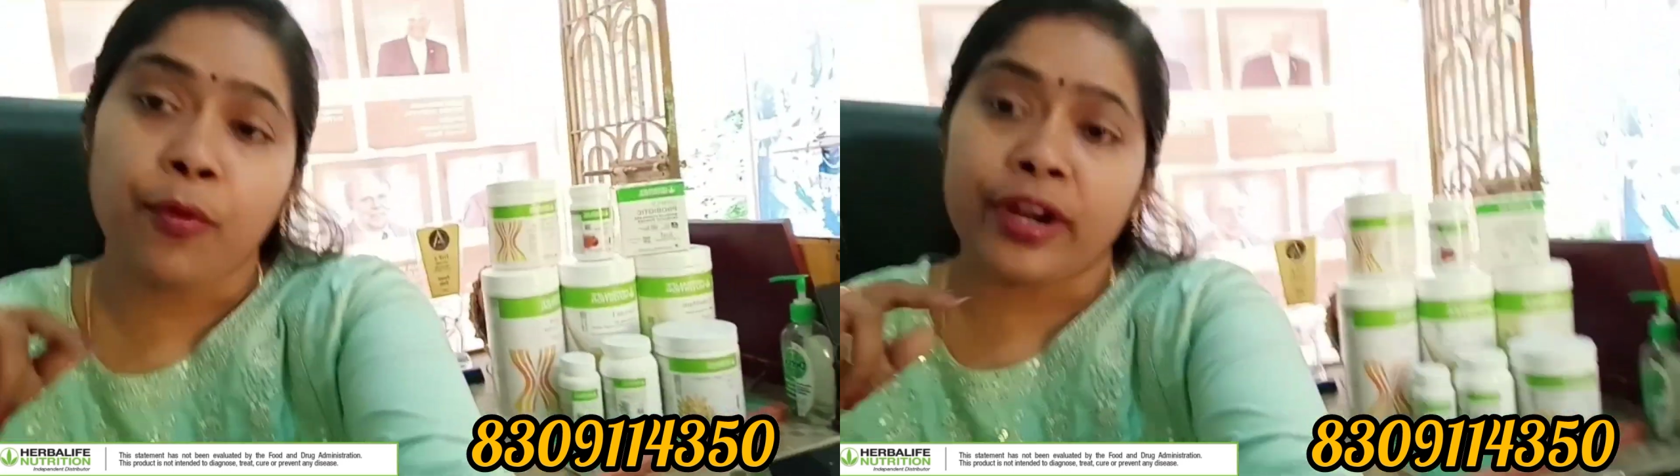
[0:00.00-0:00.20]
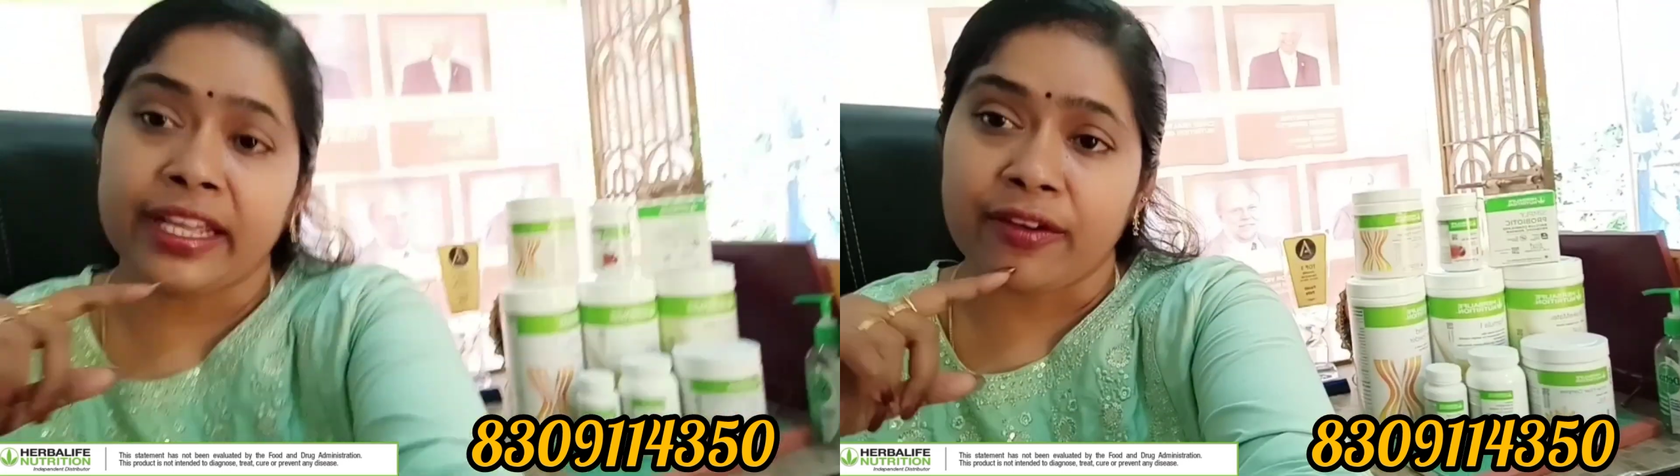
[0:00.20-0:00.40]

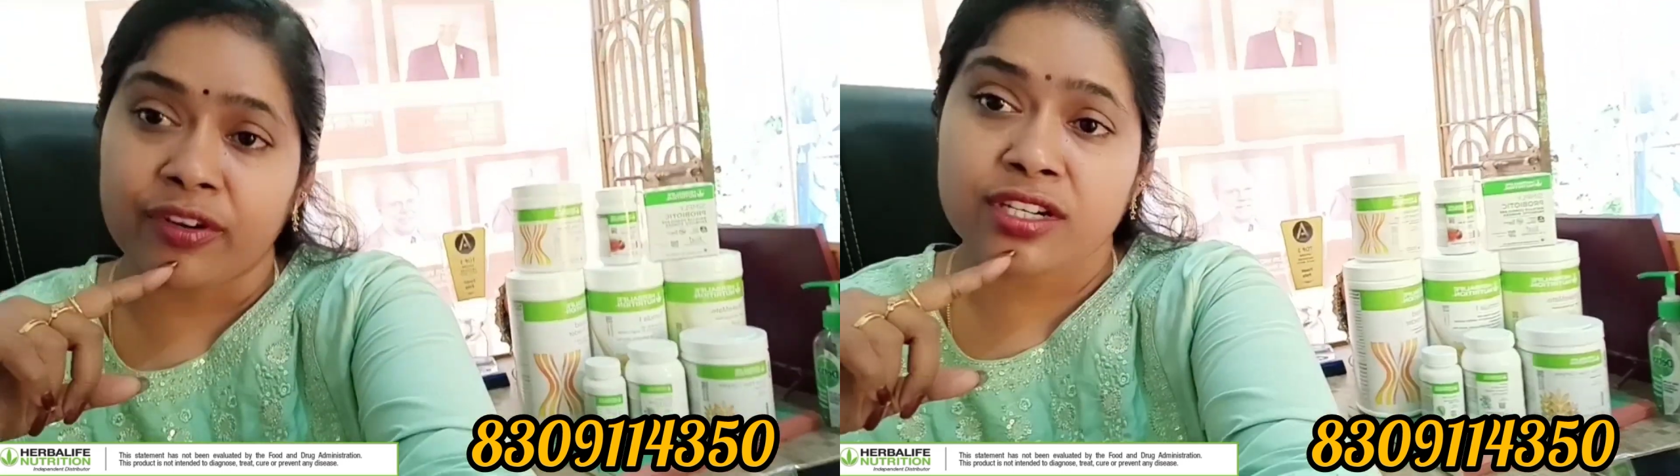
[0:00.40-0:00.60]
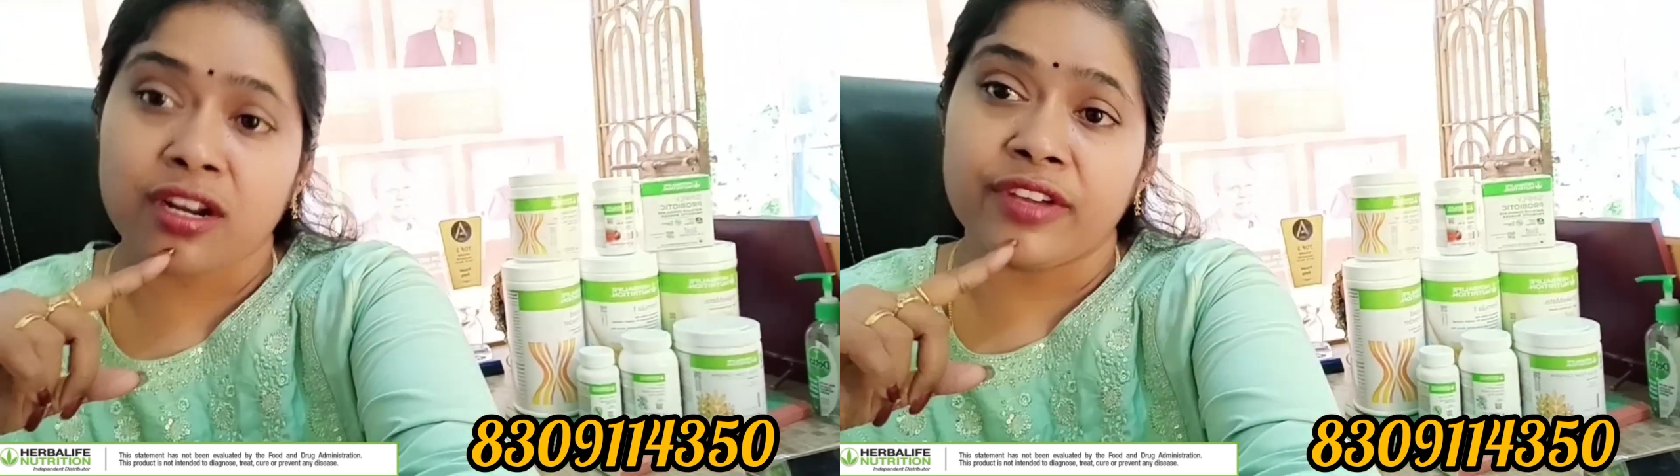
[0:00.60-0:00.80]
మార్నింగ్
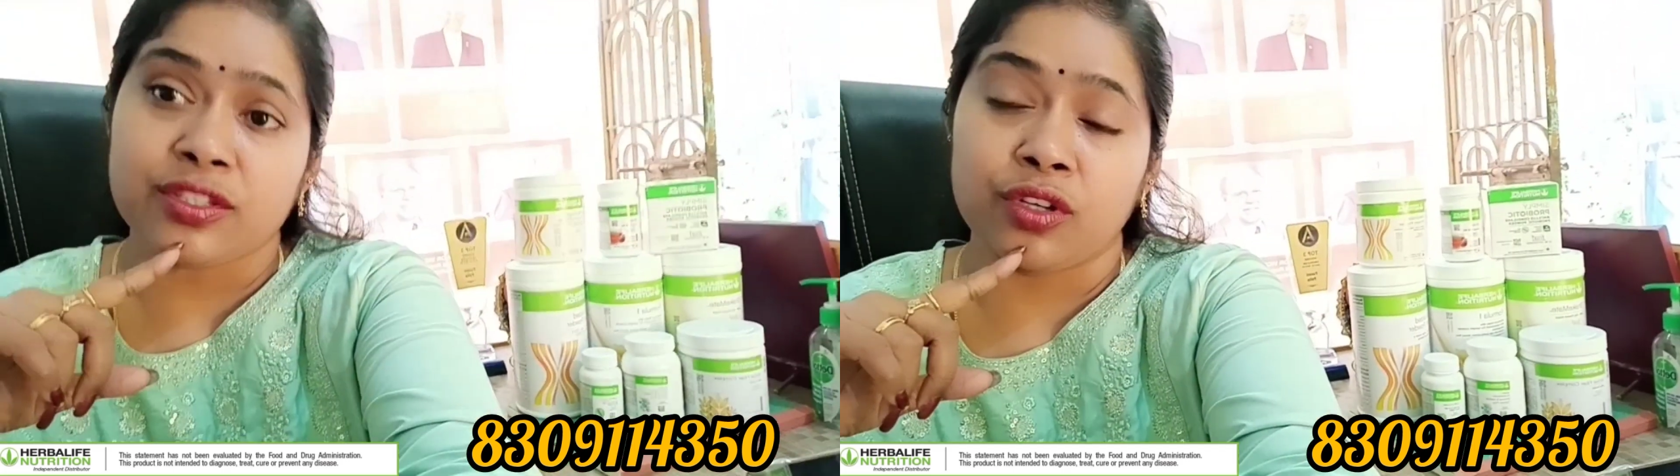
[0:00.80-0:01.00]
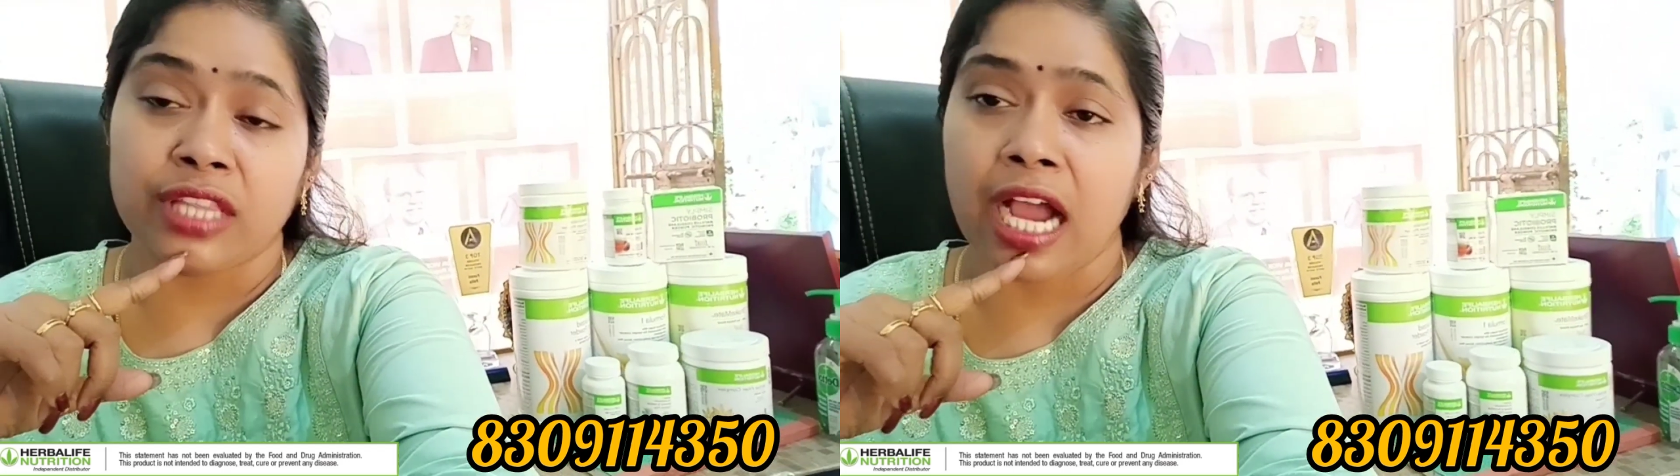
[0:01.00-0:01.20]
ఎఫ్రెష్లో
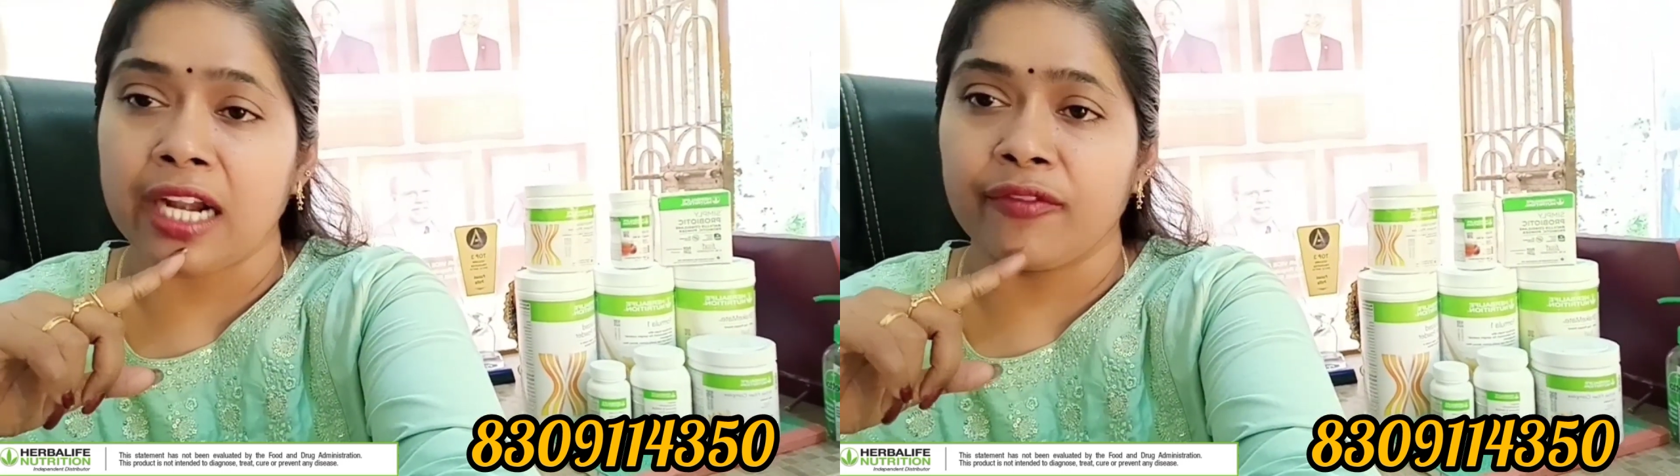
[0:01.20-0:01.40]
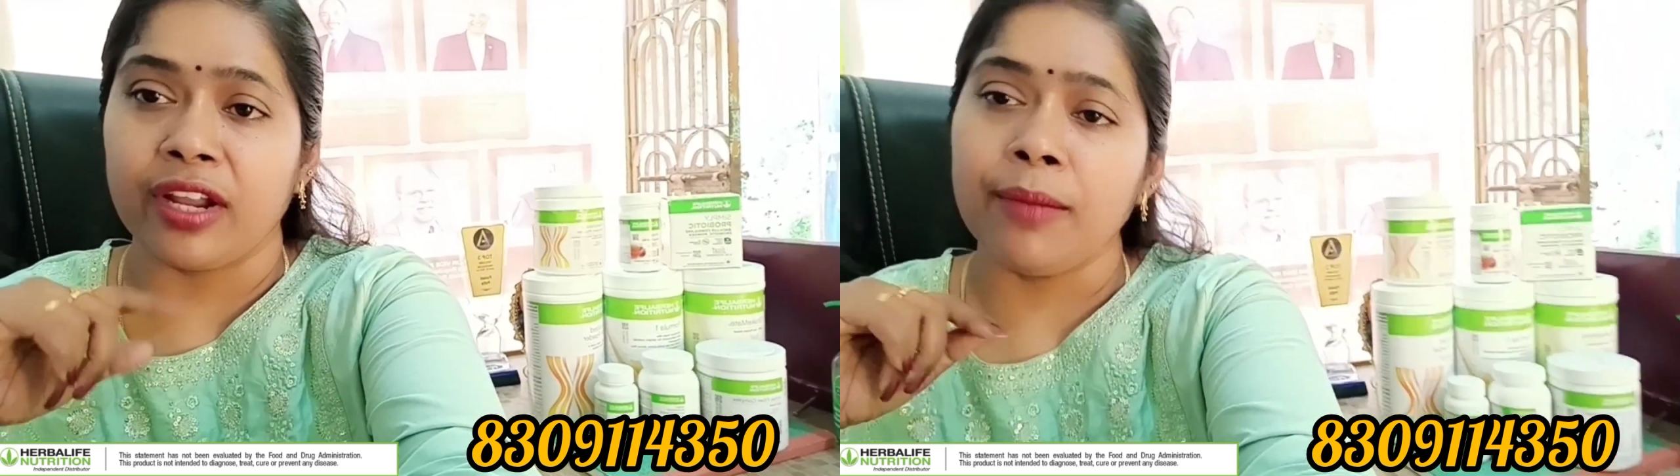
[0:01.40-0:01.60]
వేసుకొని
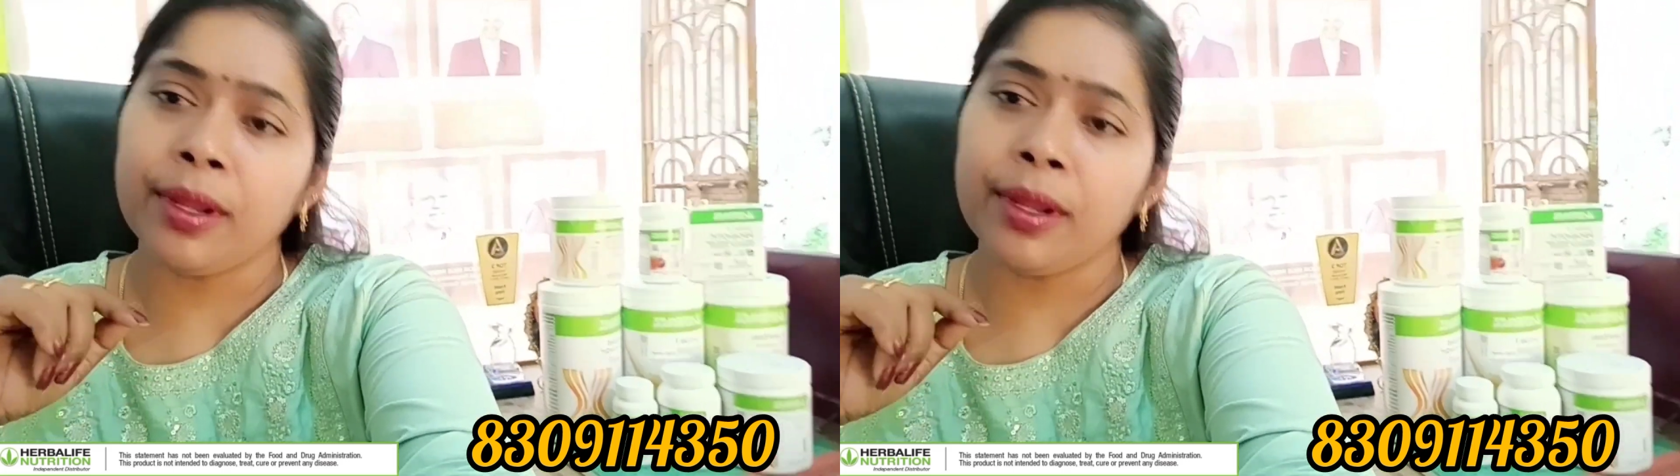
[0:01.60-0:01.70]
తాగడం వల్ల